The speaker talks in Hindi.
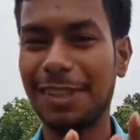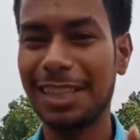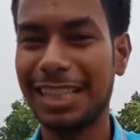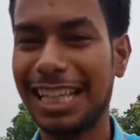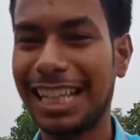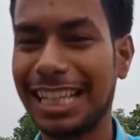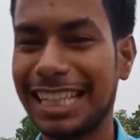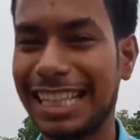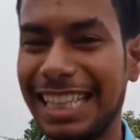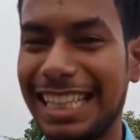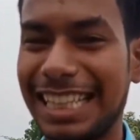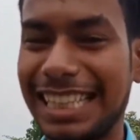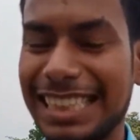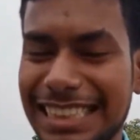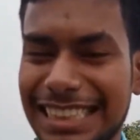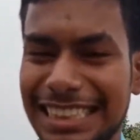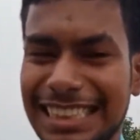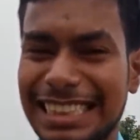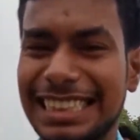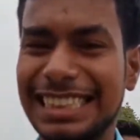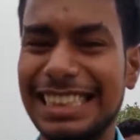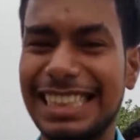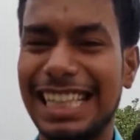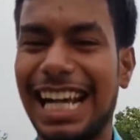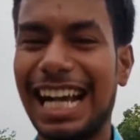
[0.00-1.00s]
पड़ेगा कि
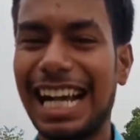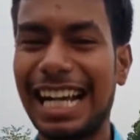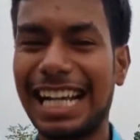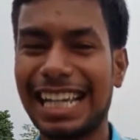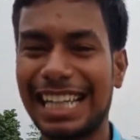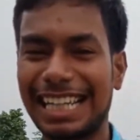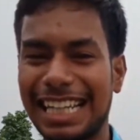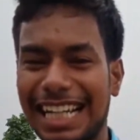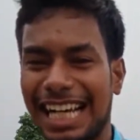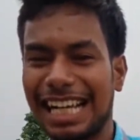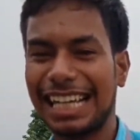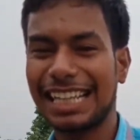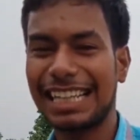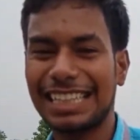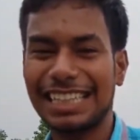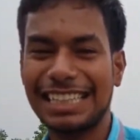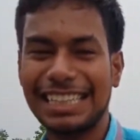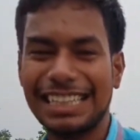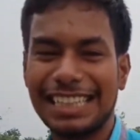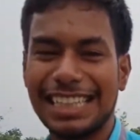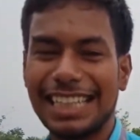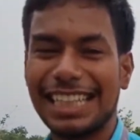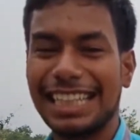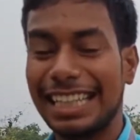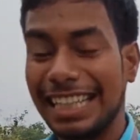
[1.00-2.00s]
आखिरकार कितना
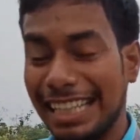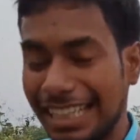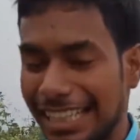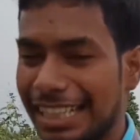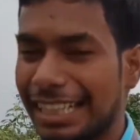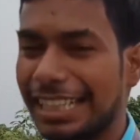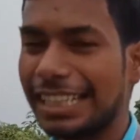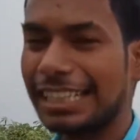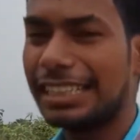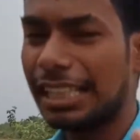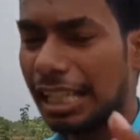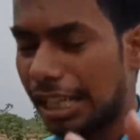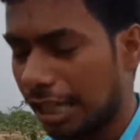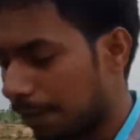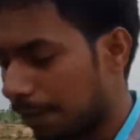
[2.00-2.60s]
लंबा है कितना